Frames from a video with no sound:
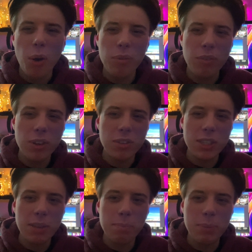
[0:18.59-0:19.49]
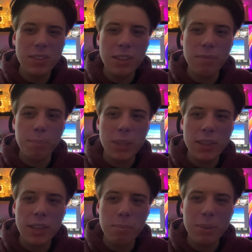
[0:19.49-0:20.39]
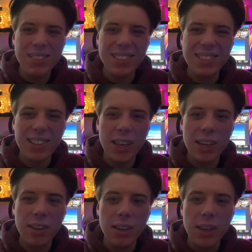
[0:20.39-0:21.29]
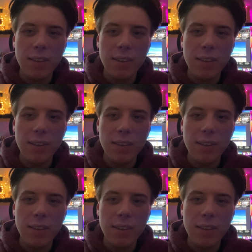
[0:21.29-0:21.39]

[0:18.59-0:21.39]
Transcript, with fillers: und wollte euch ein bisschen mitnehmen, ein bisschen zeigen,